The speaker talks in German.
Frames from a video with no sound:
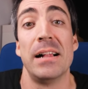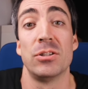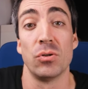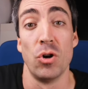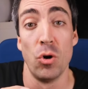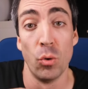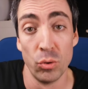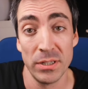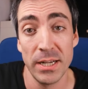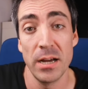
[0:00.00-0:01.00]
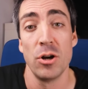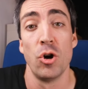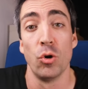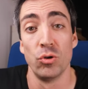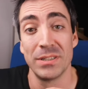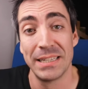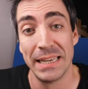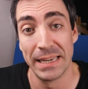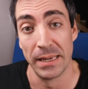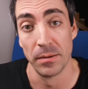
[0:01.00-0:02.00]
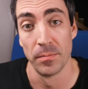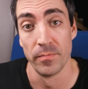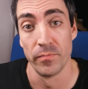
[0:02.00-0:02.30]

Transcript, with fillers: Also unter und gering.